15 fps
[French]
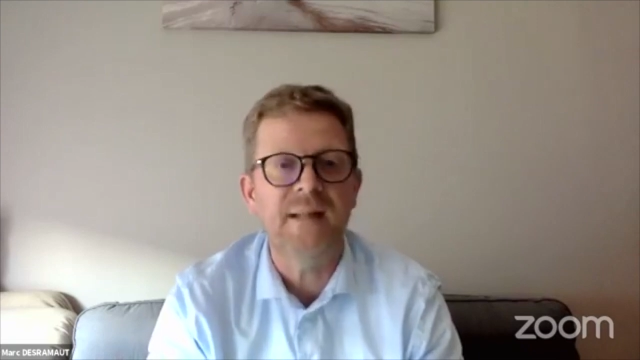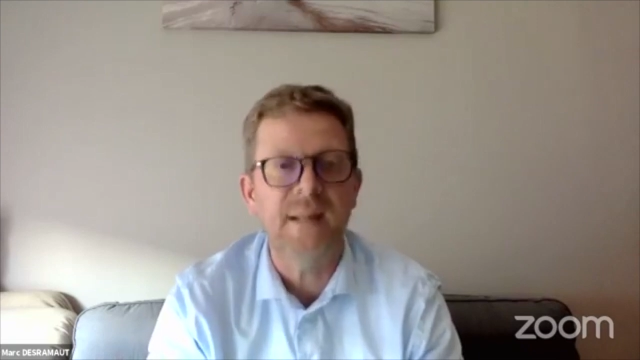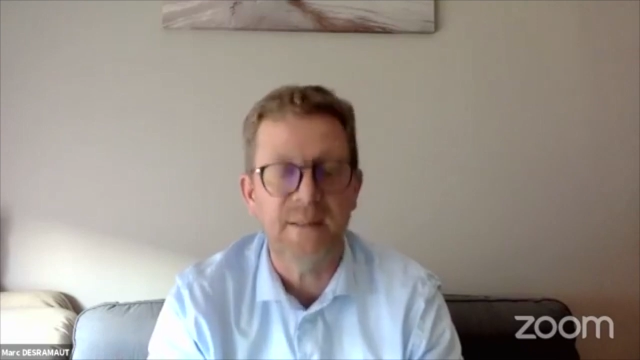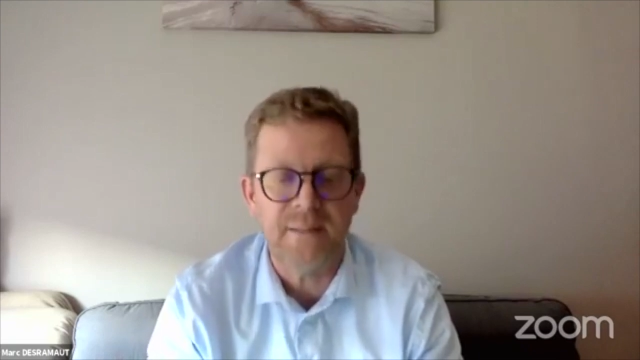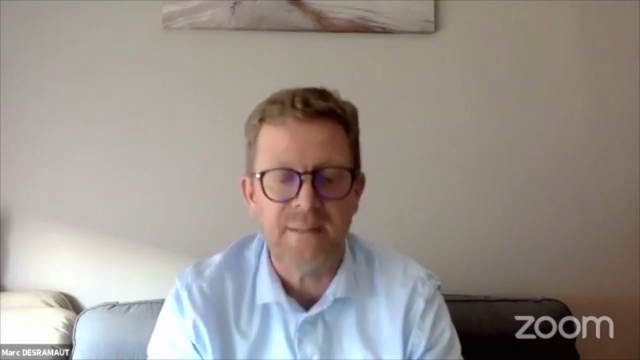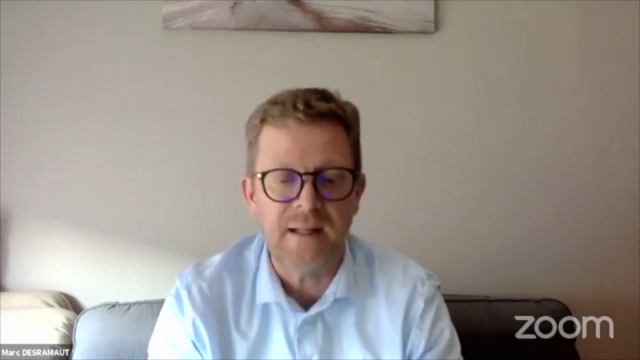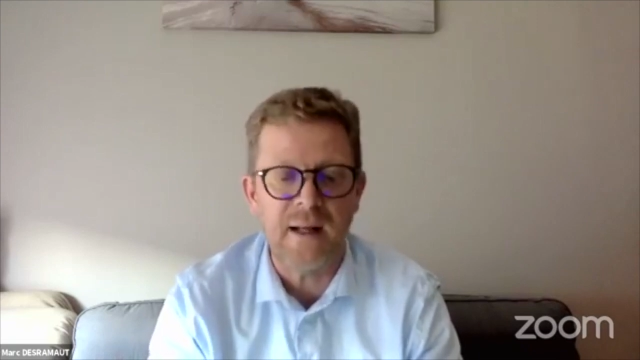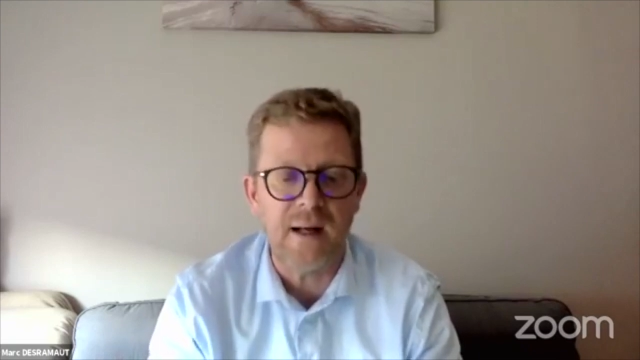la
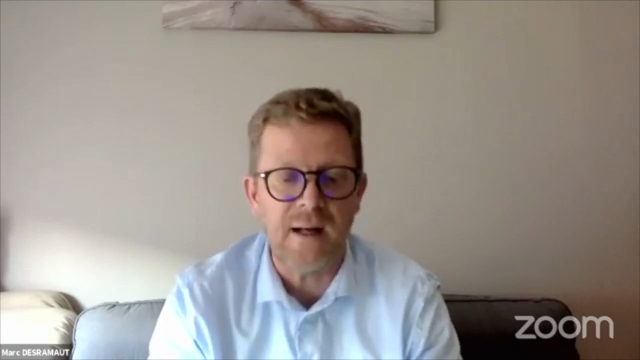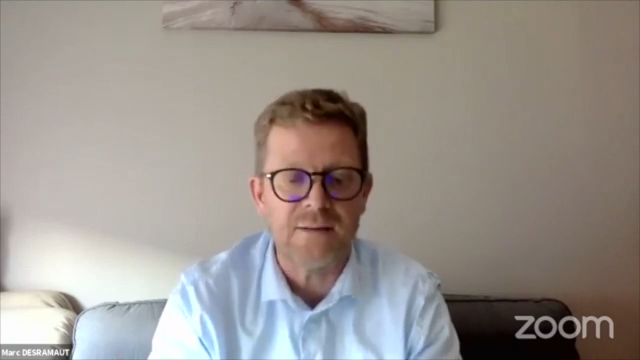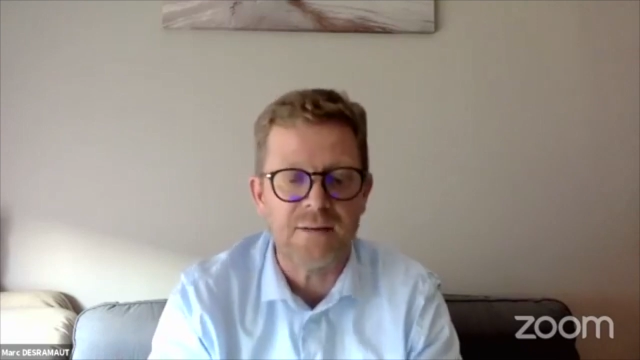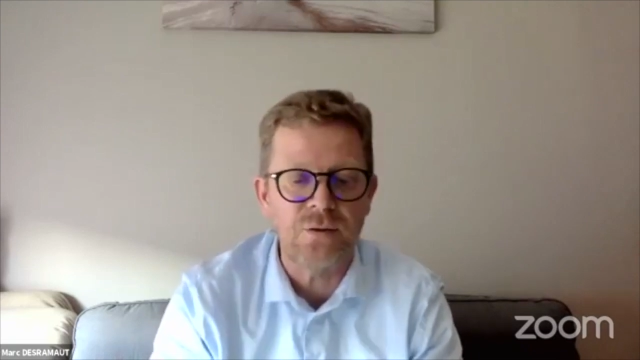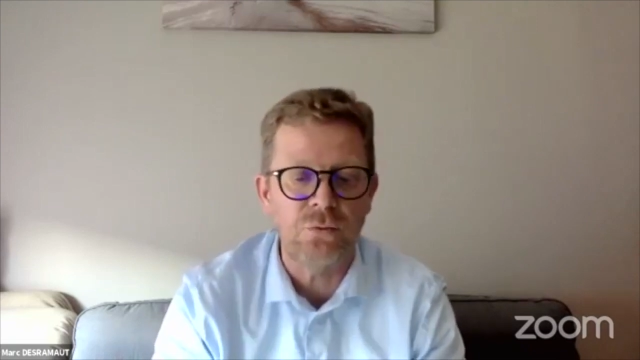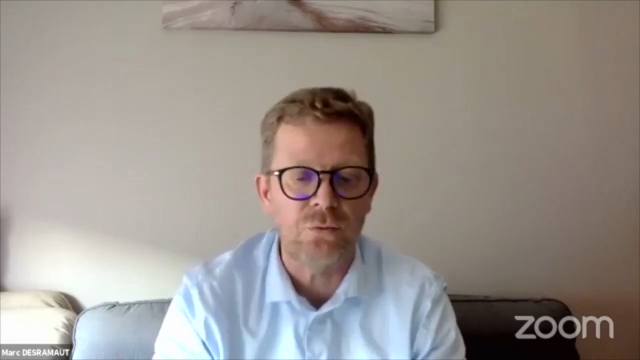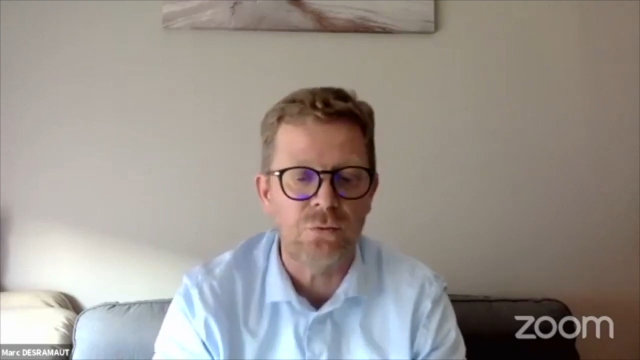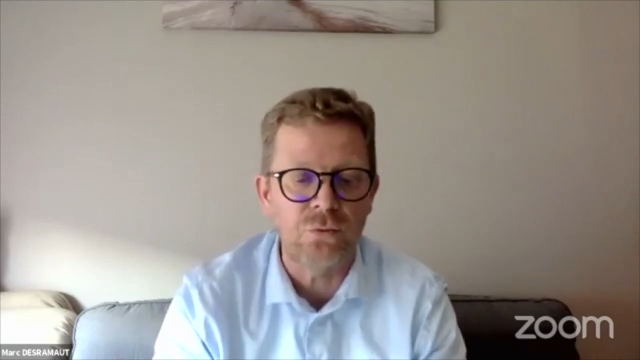
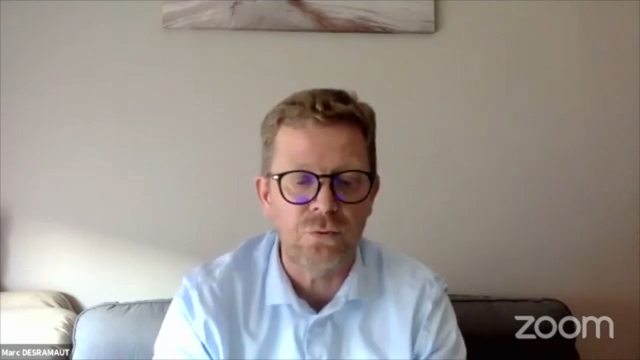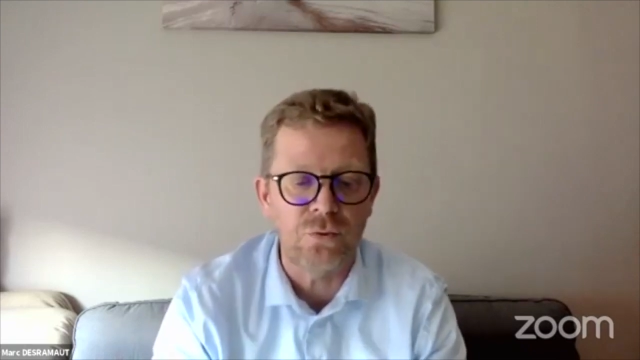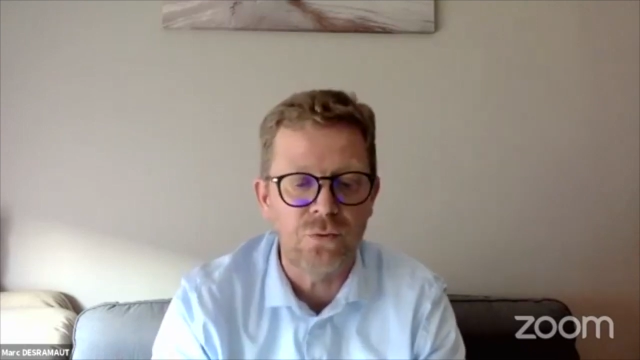déclaration